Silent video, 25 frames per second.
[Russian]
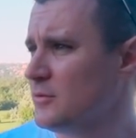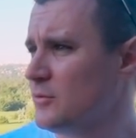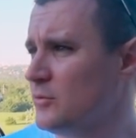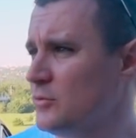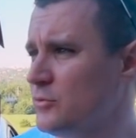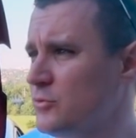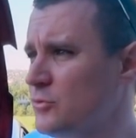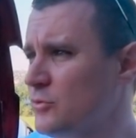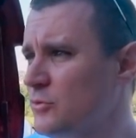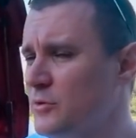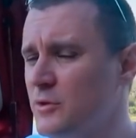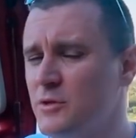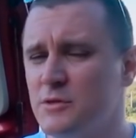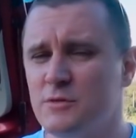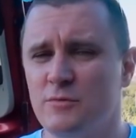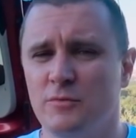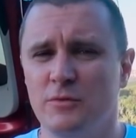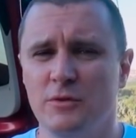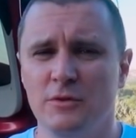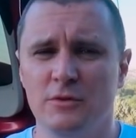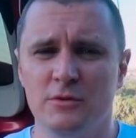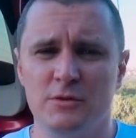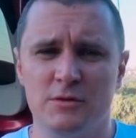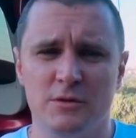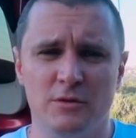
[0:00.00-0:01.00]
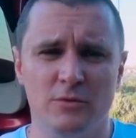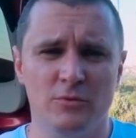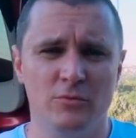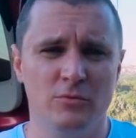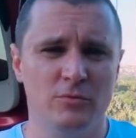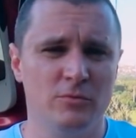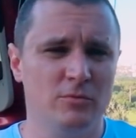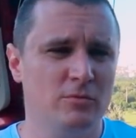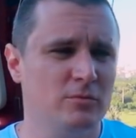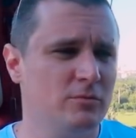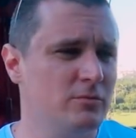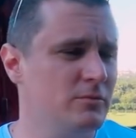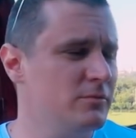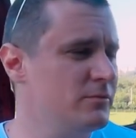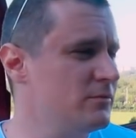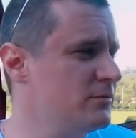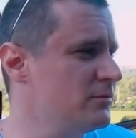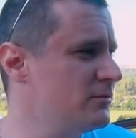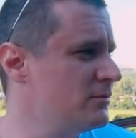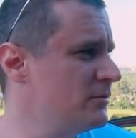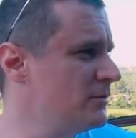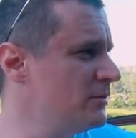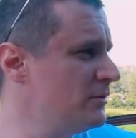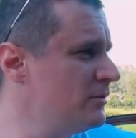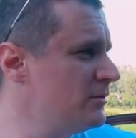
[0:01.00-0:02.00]
культурно извинился, но
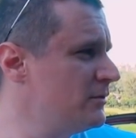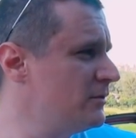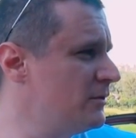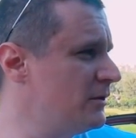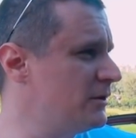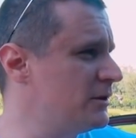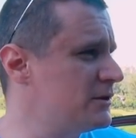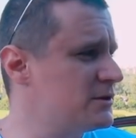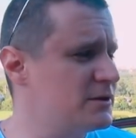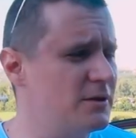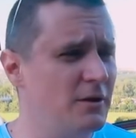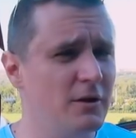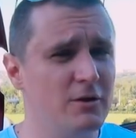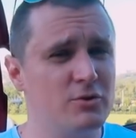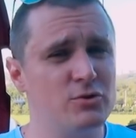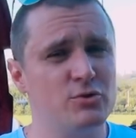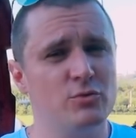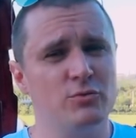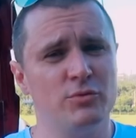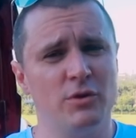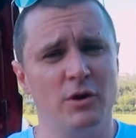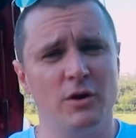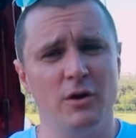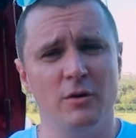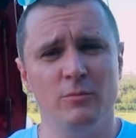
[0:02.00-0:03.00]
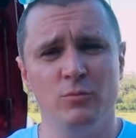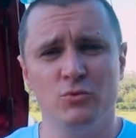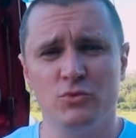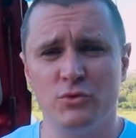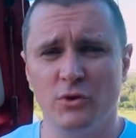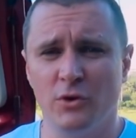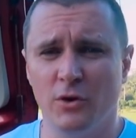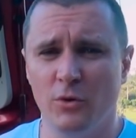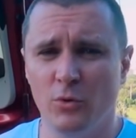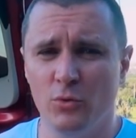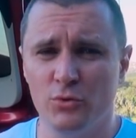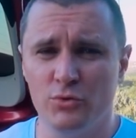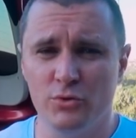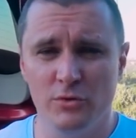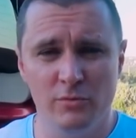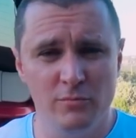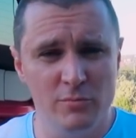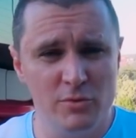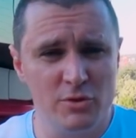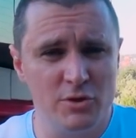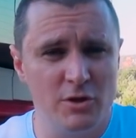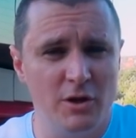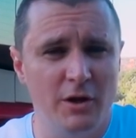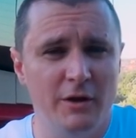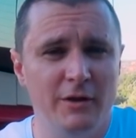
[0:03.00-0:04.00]
она сказала, что такая музыка очень
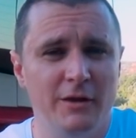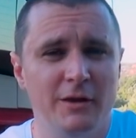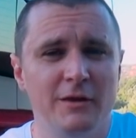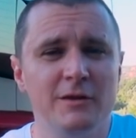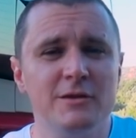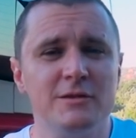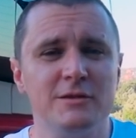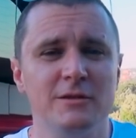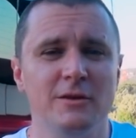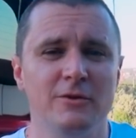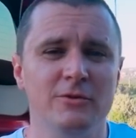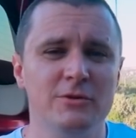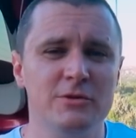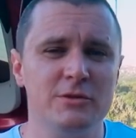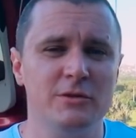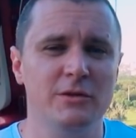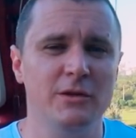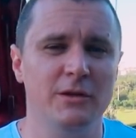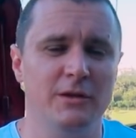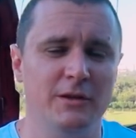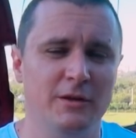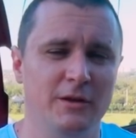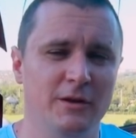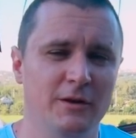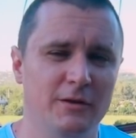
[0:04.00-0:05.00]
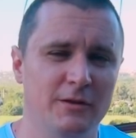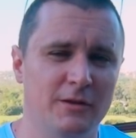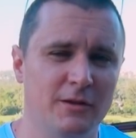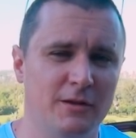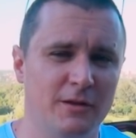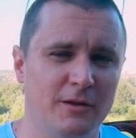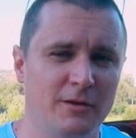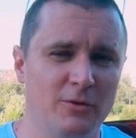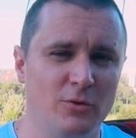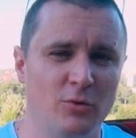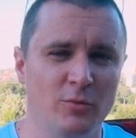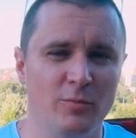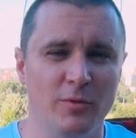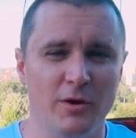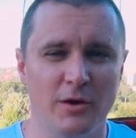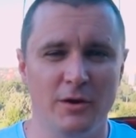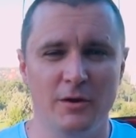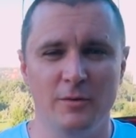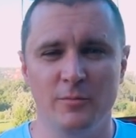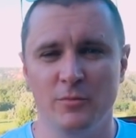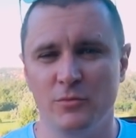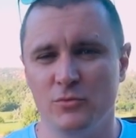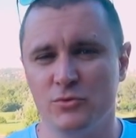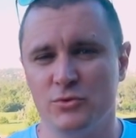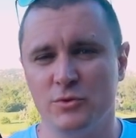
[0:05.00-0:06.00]
мешает. Я не знаю, действительно ли это так громко,
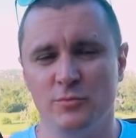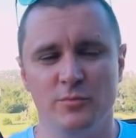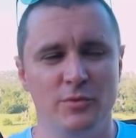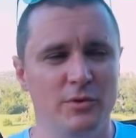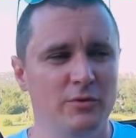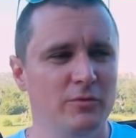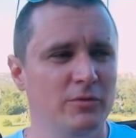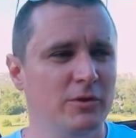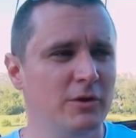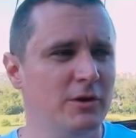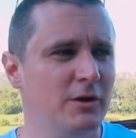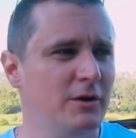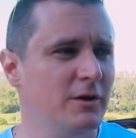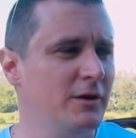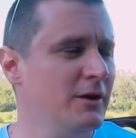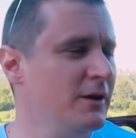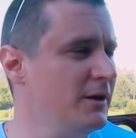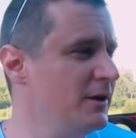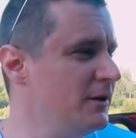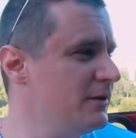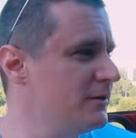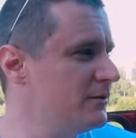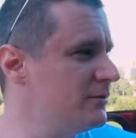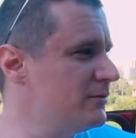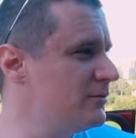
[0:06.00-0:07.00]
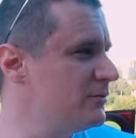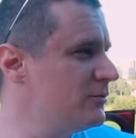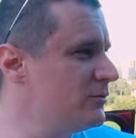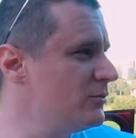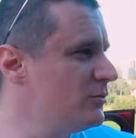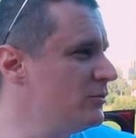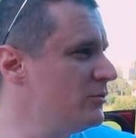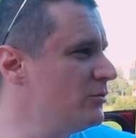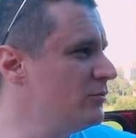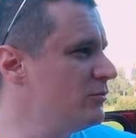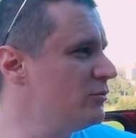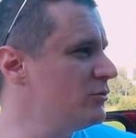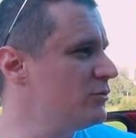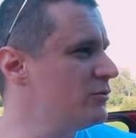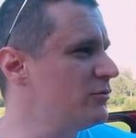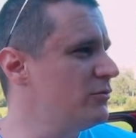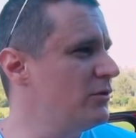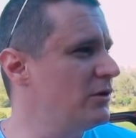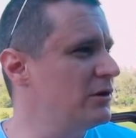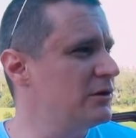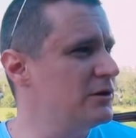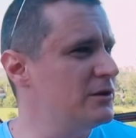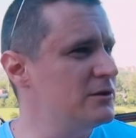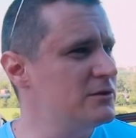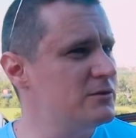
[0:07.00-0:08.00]
или мы уже привыкли но вот
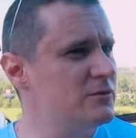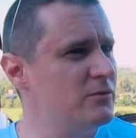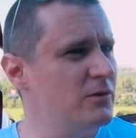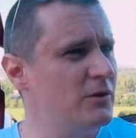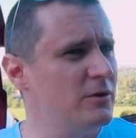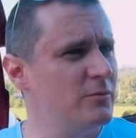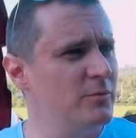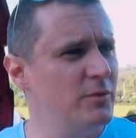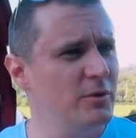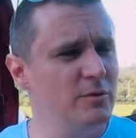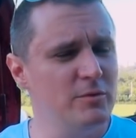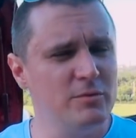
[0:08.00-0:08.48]
факт есть факт.